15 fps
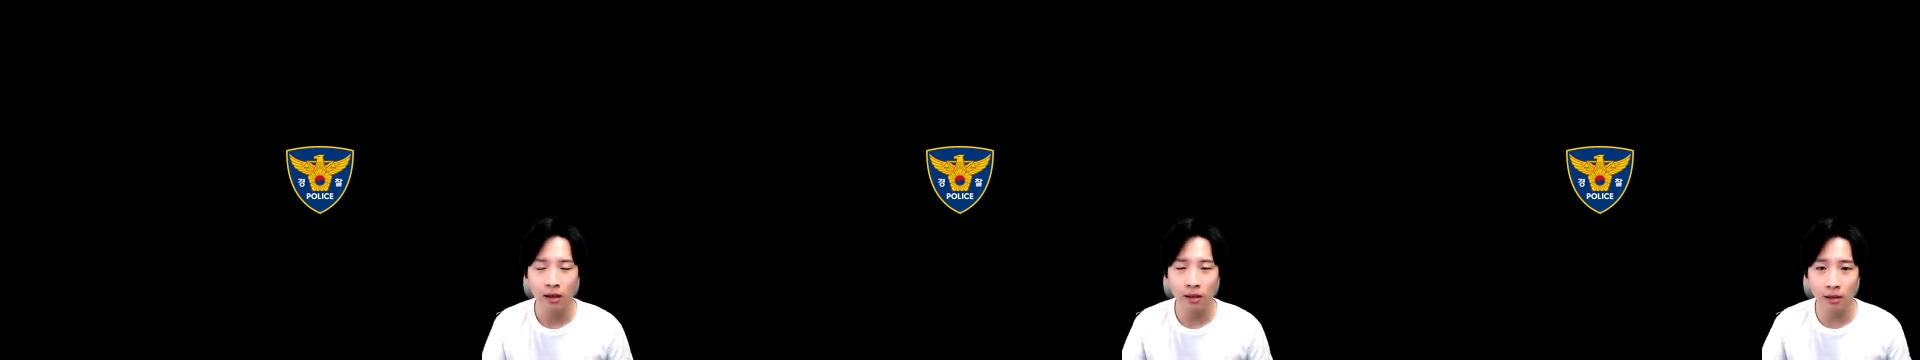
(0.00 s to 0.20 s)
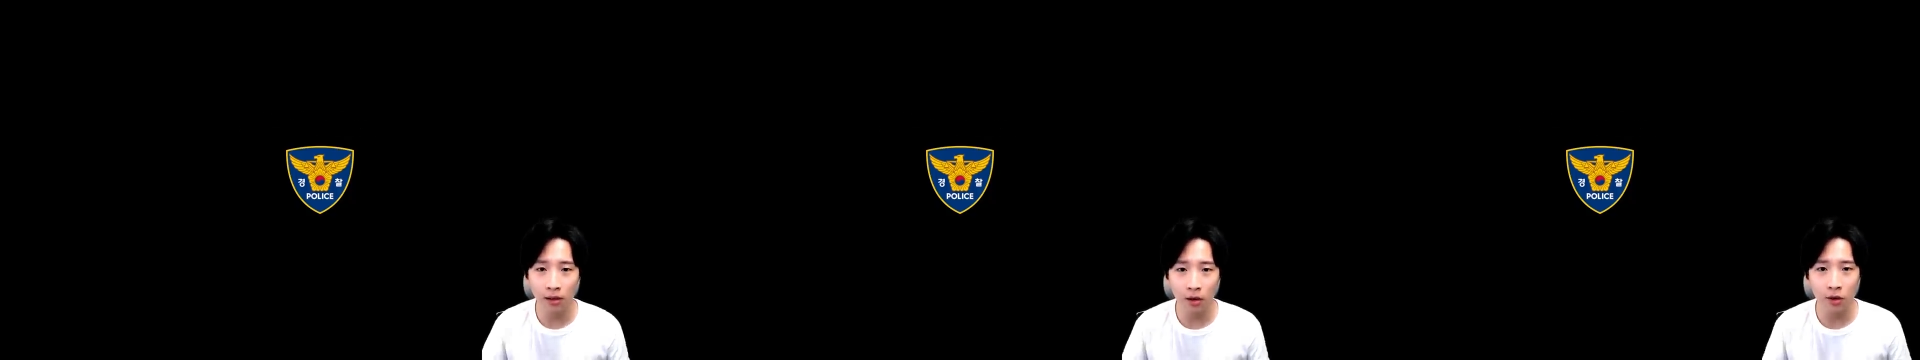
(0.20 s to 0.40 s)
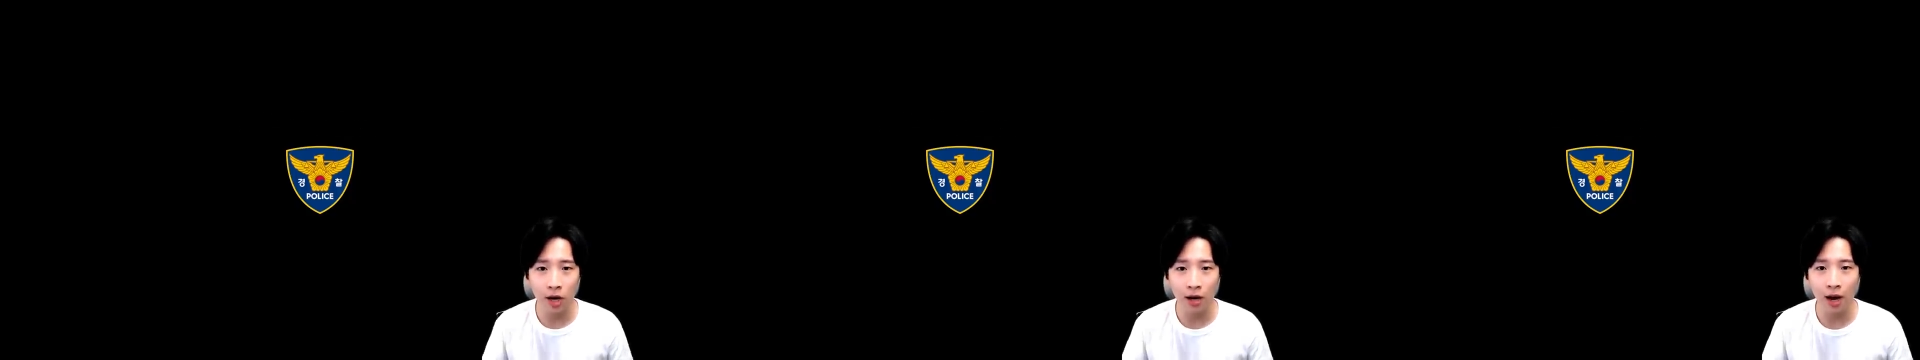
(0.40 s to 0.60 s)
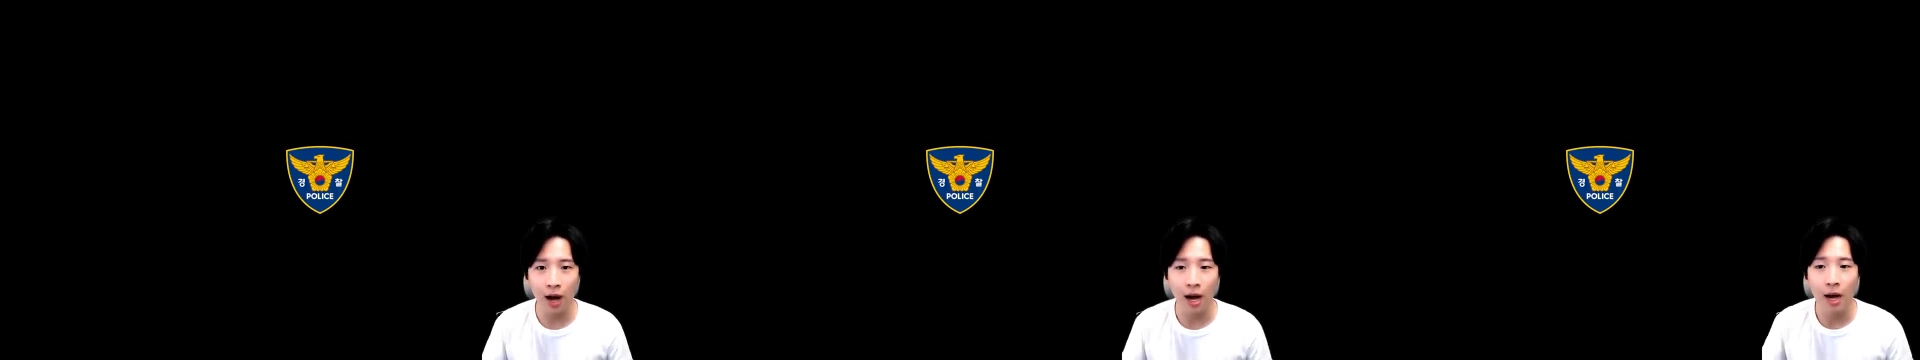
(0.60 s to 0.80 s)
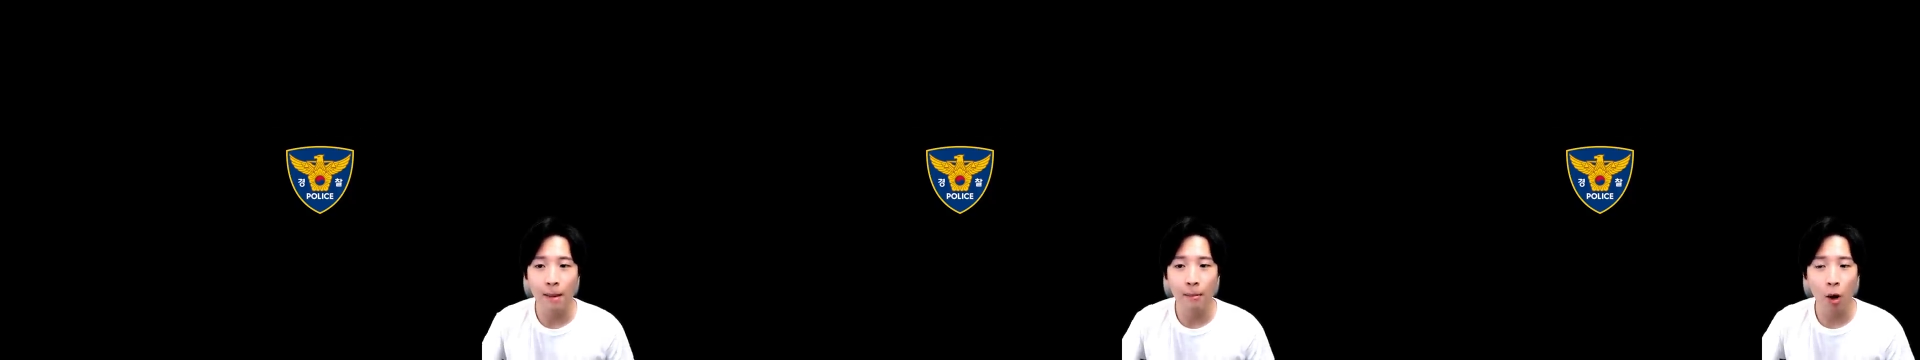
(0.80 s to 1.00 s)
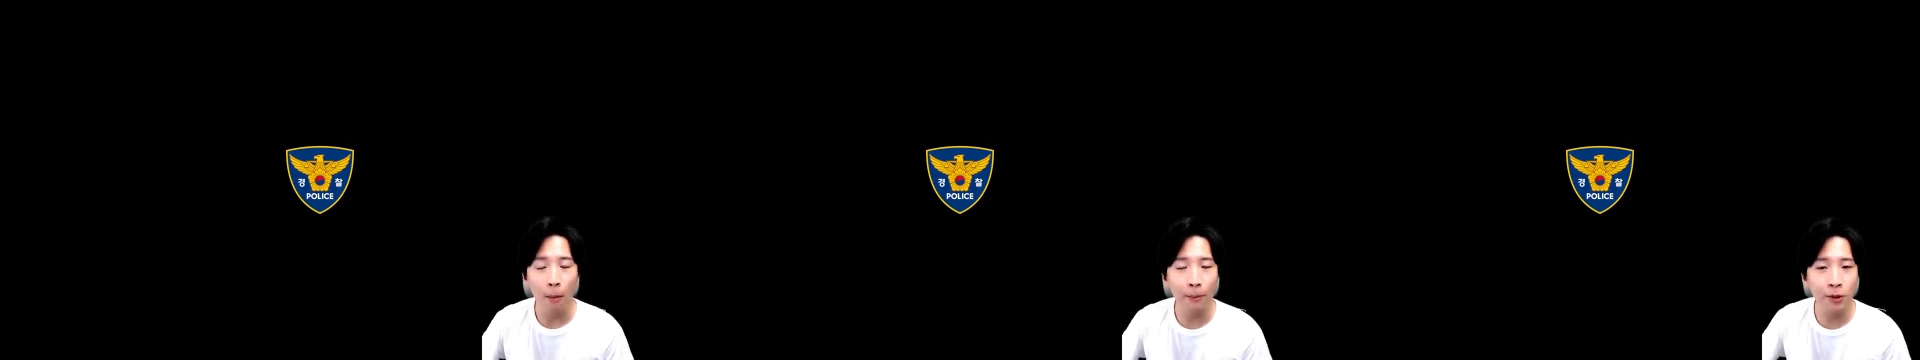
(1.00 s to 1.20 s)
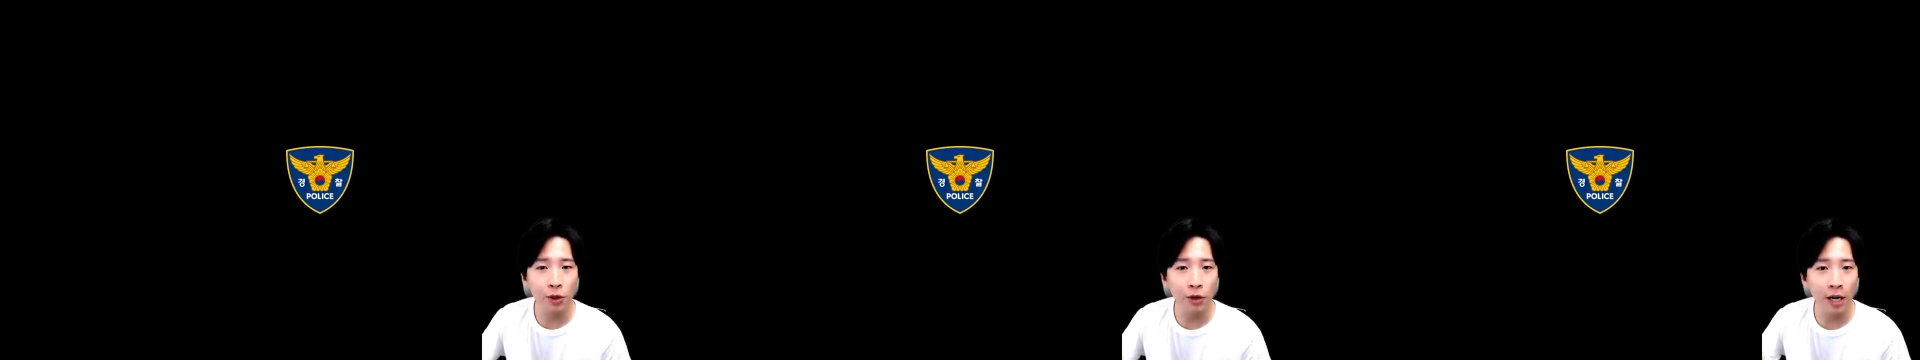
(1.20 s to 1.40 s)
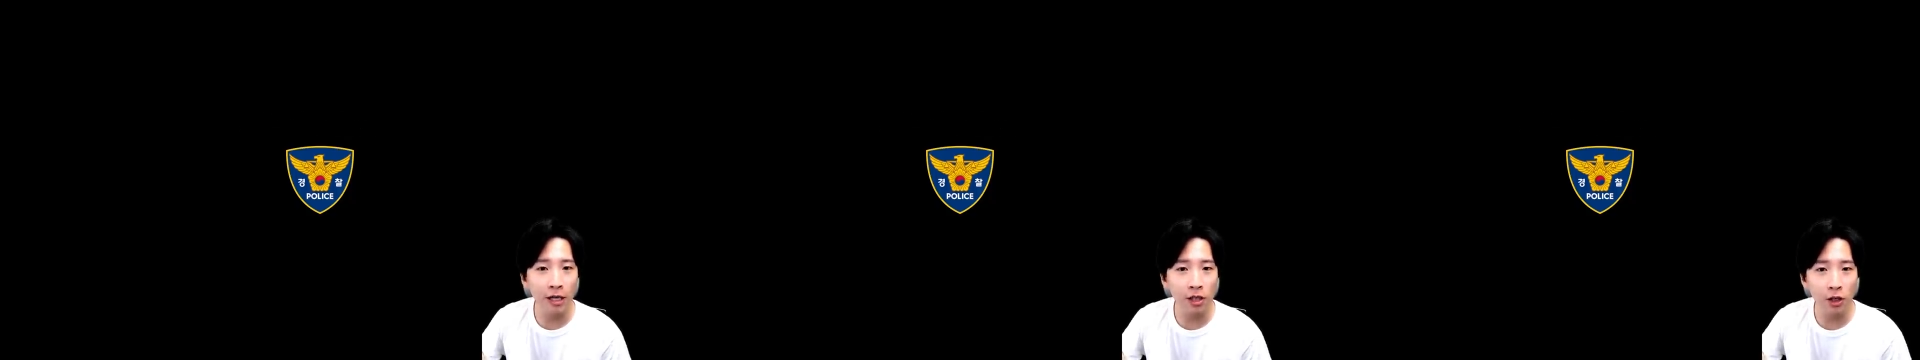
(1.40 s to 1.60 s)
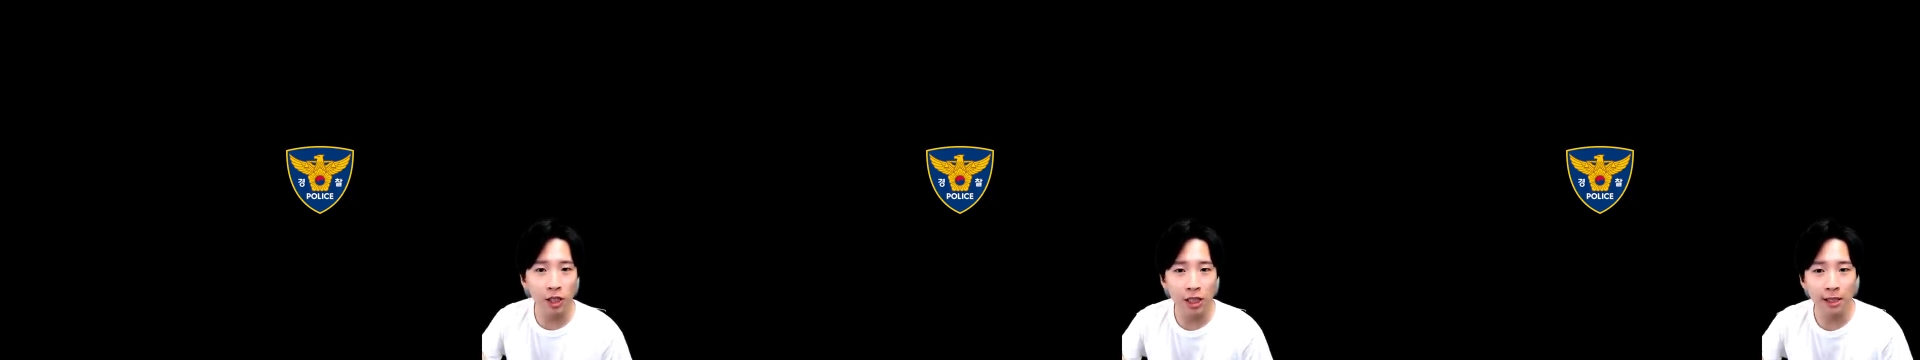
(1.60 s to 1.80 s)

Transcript: 그러다가 법정에서